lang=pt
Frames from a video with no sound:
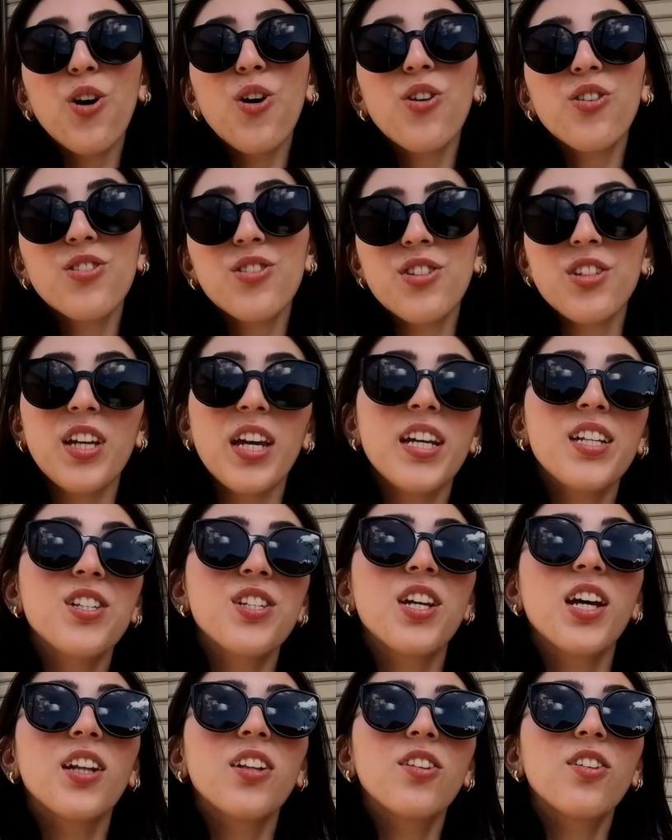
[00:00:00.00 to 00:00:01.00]
Hoje é
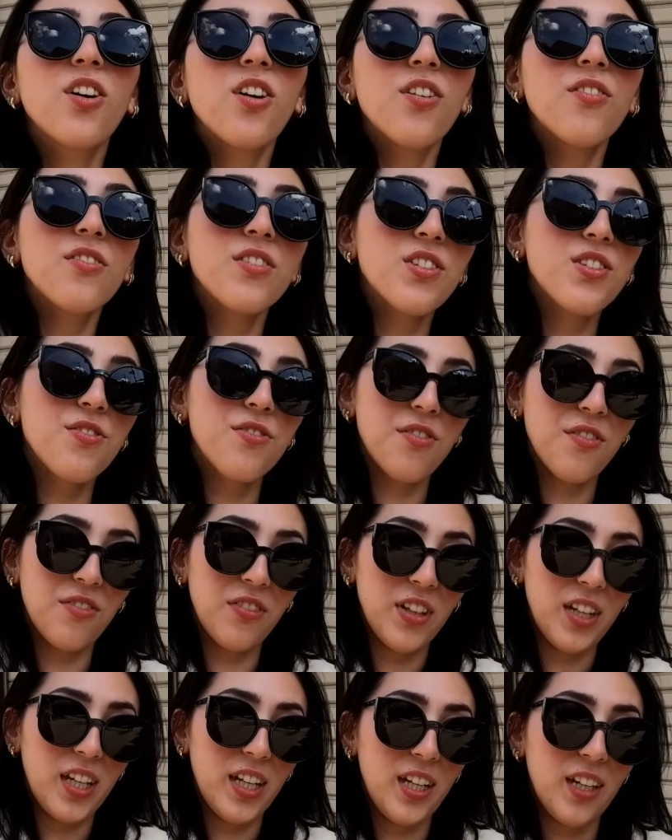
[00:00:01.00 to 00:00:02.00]
dia 9 de
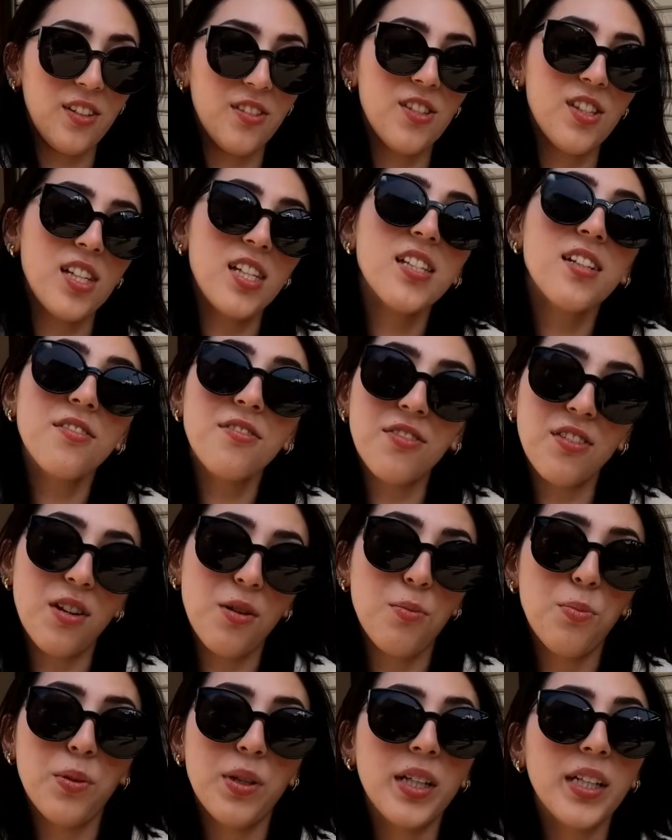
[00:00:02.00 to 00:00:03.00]
fevereiro,
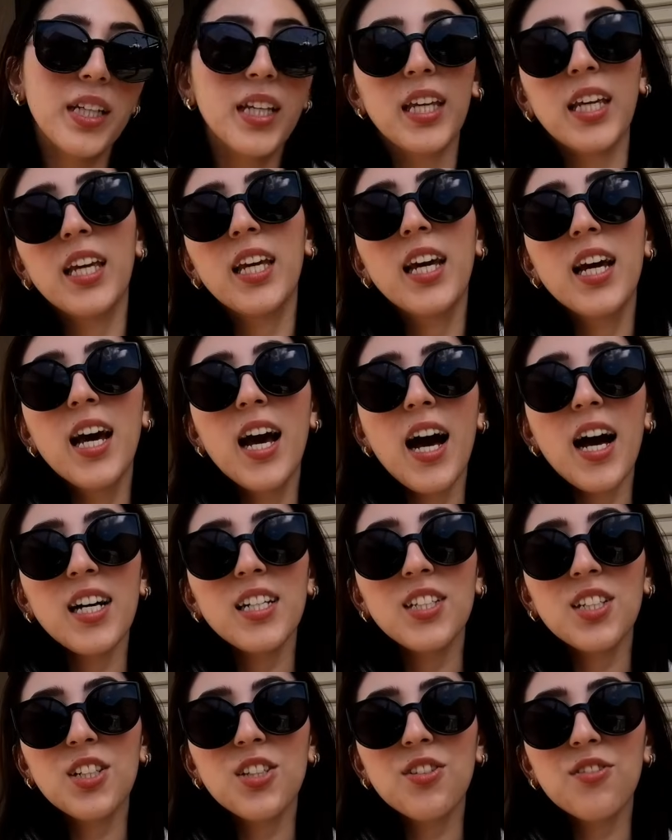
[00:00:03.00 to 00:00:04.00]
sexta-feira por aqui. A
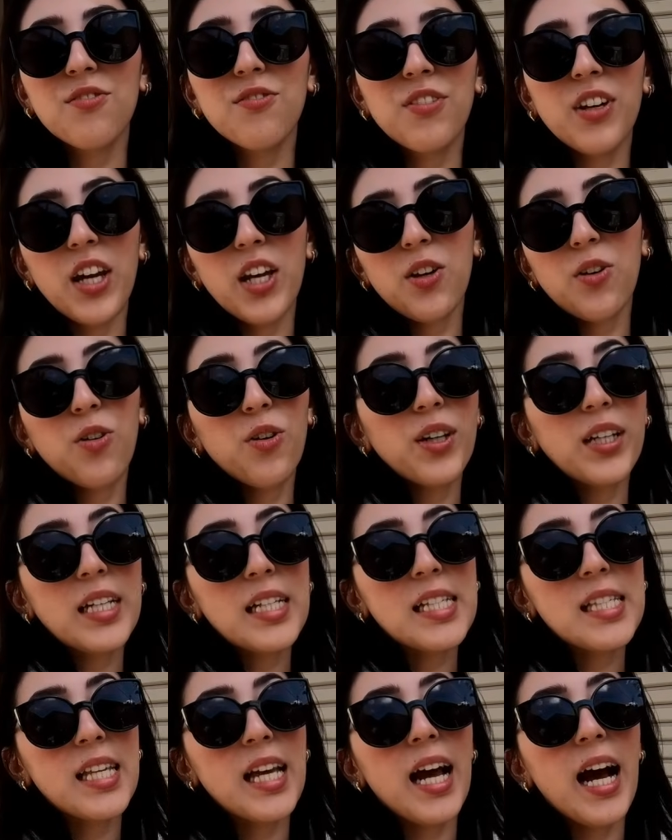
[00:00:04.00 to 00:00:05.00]
gente veio
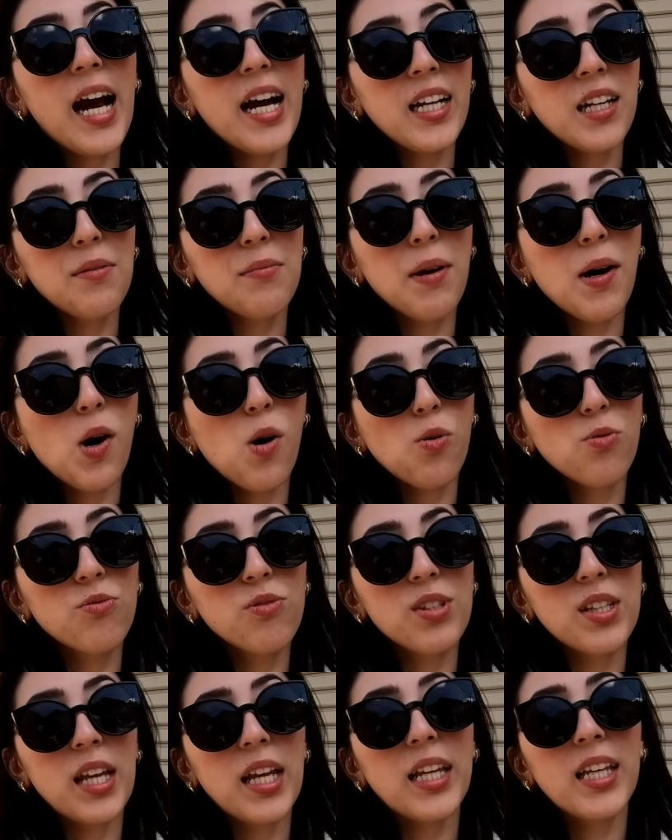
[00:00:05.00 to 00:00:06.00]
conhecer Arima
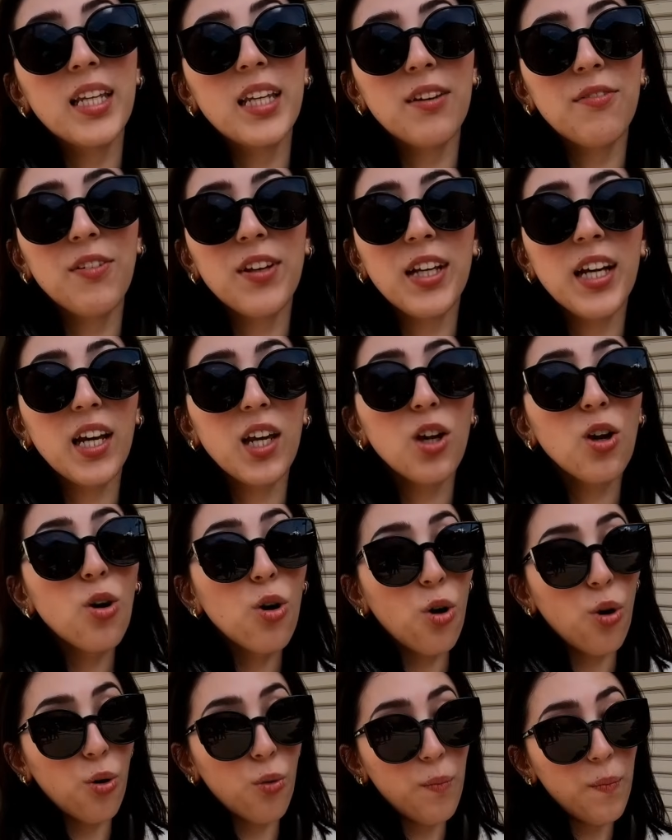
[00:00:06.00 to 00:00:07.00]
Onsen, que fica em
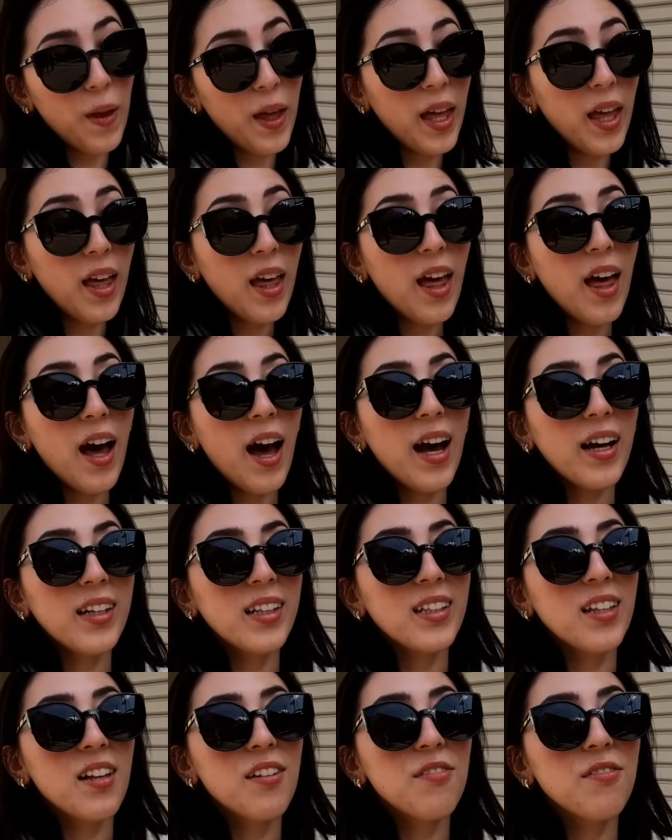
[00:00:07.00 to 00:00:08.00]
Kobe.
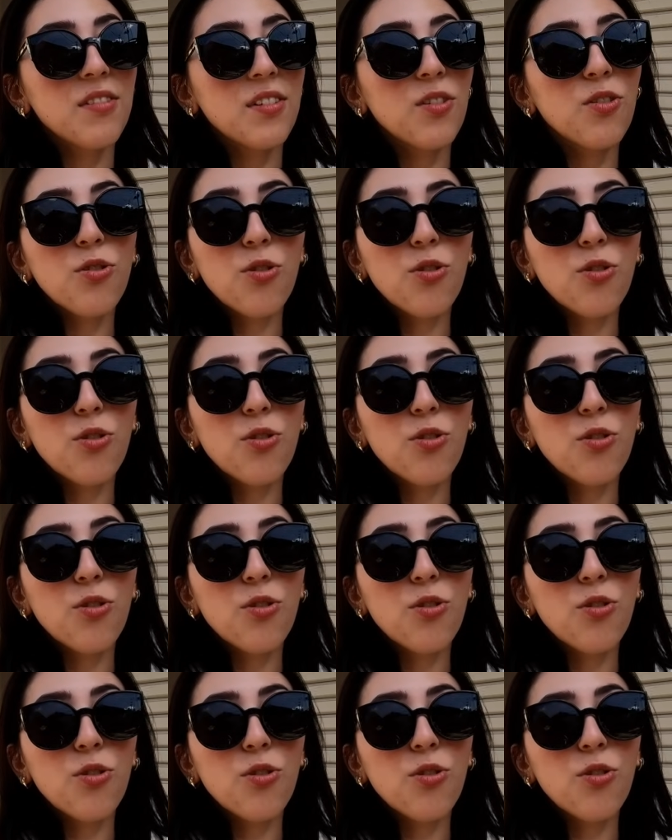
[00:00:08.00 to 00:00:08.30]
Aqui tem...